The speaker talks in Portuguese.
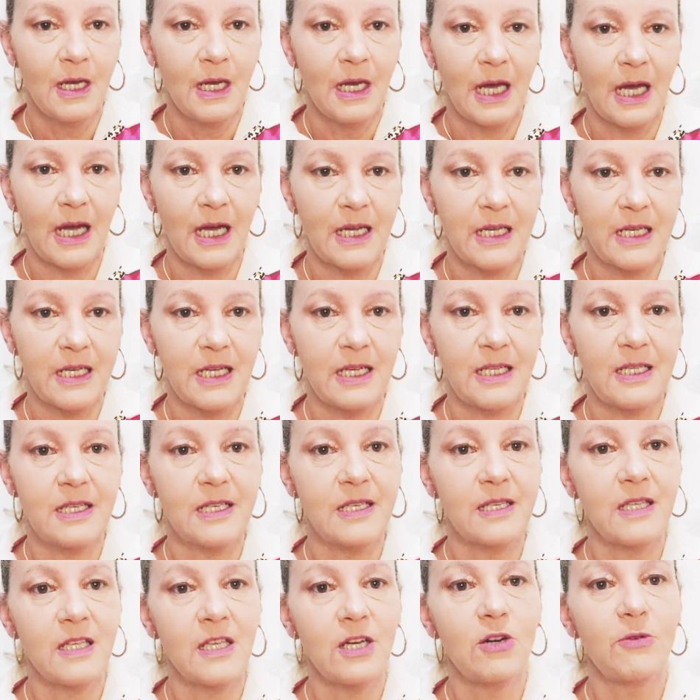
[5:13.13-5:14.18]
Aí ele
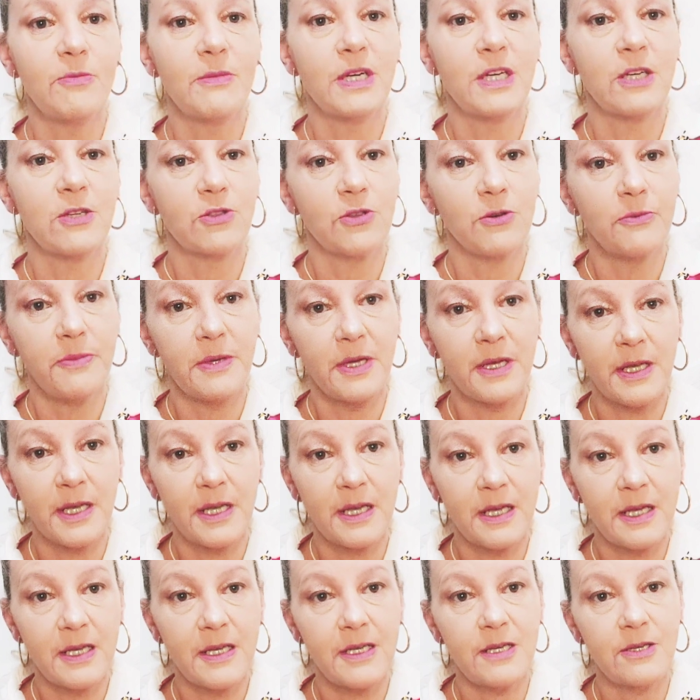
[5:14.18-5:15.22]
disse: Não, mãe, eu tô
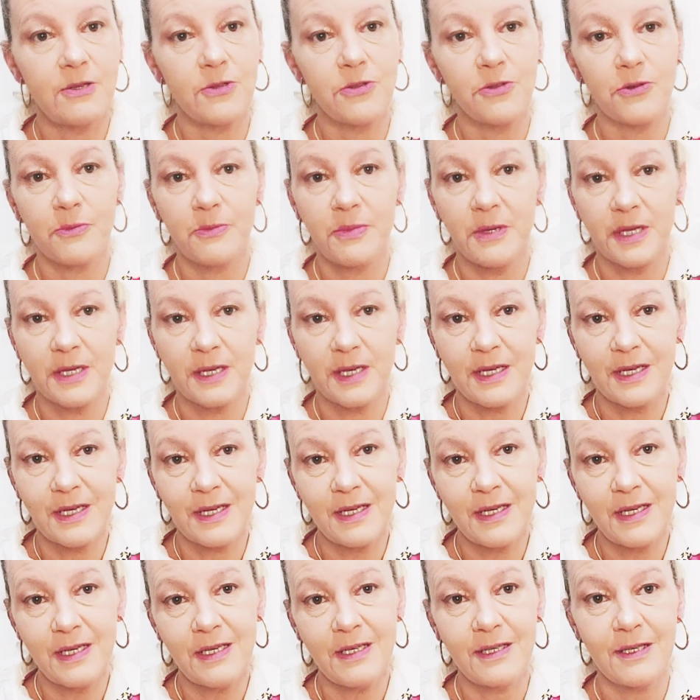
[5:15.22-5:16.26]
bem, eu tô
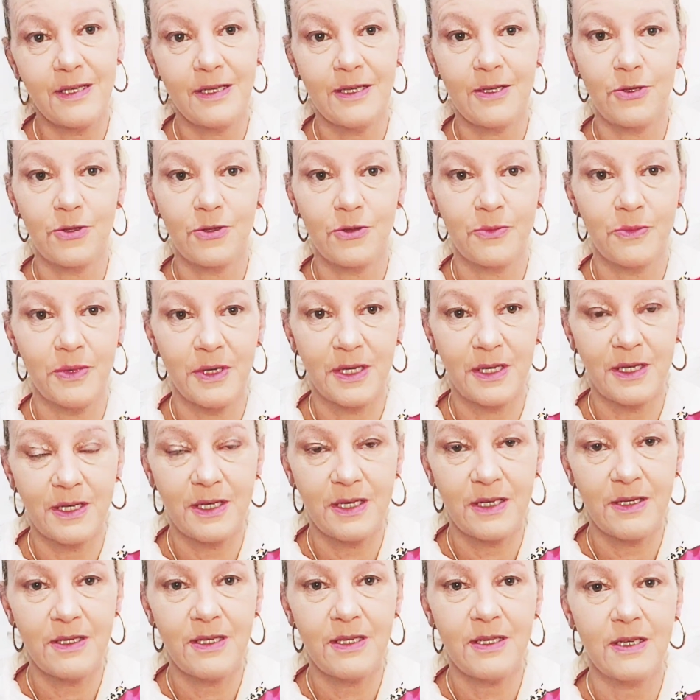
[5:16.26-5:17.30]
bem, eu tô
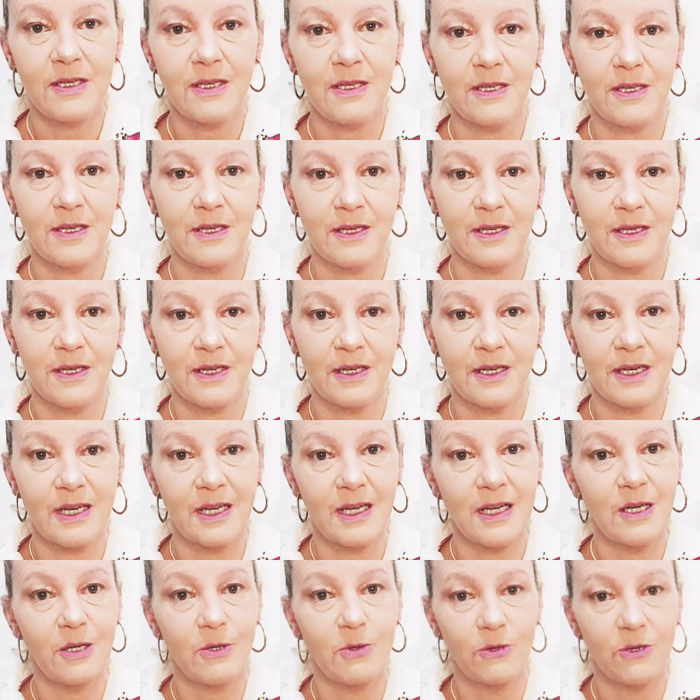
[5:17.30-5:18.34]
bem. É
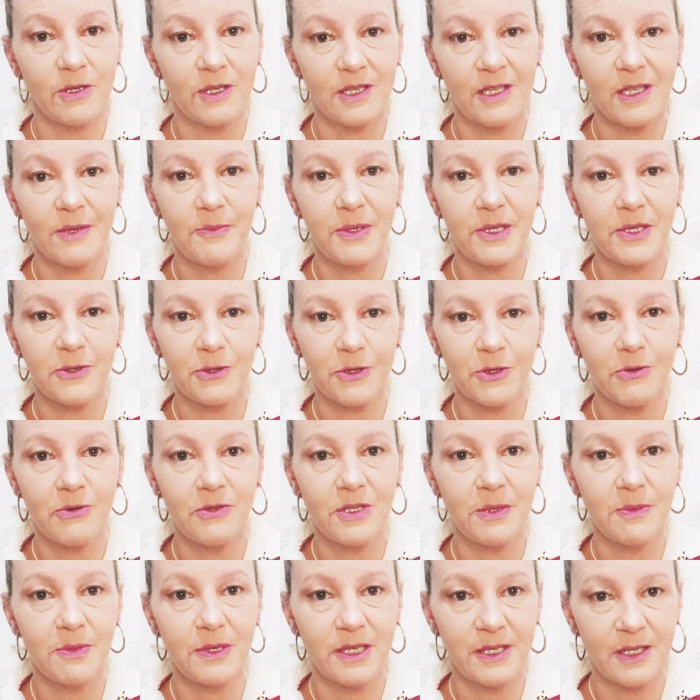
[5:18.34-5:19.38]
aquela coisa da pessoa com
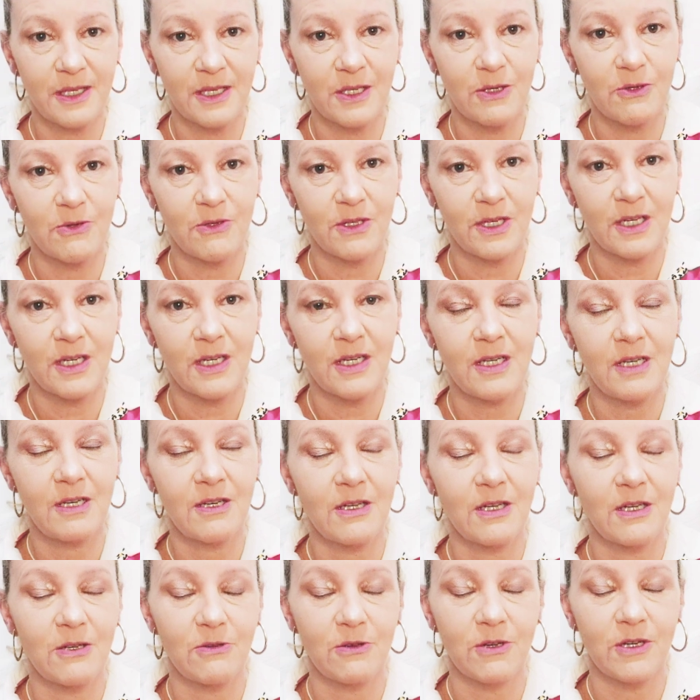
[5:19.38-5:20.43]
depressão, né?
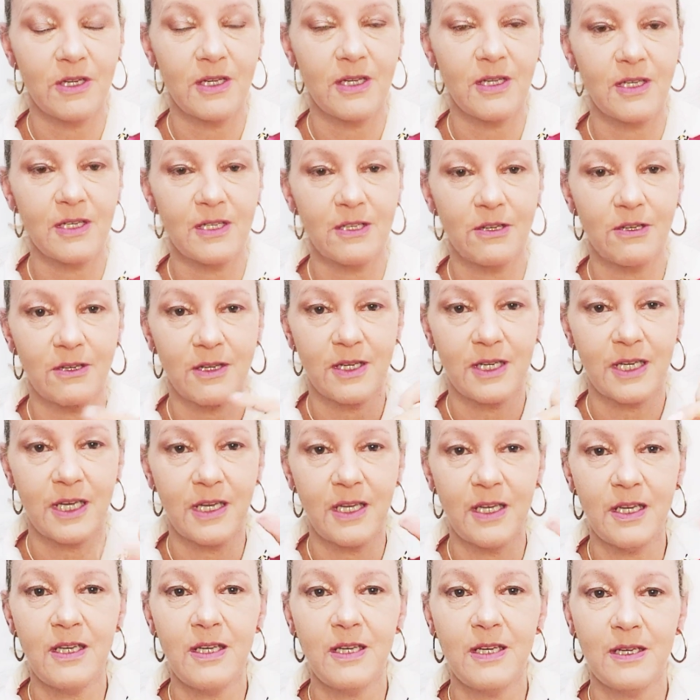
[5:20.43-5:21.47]
Agora, assim, ó,
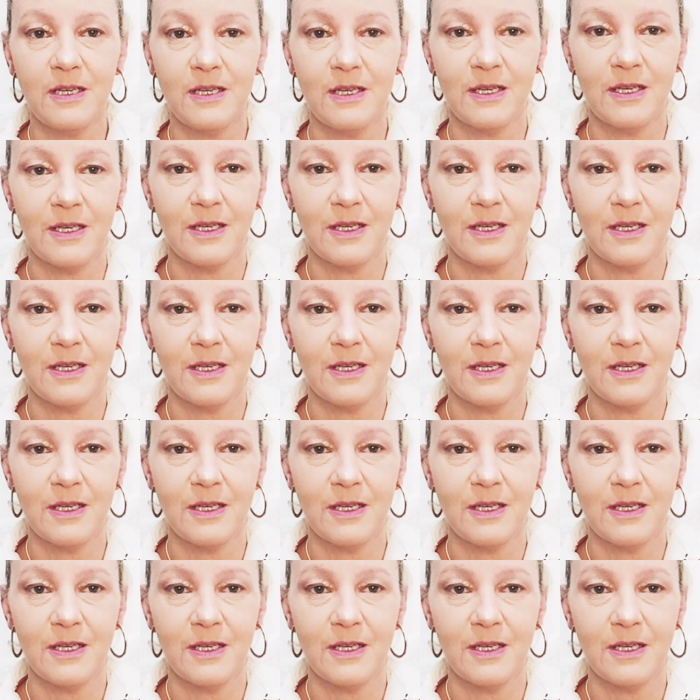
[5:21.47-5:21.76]
quem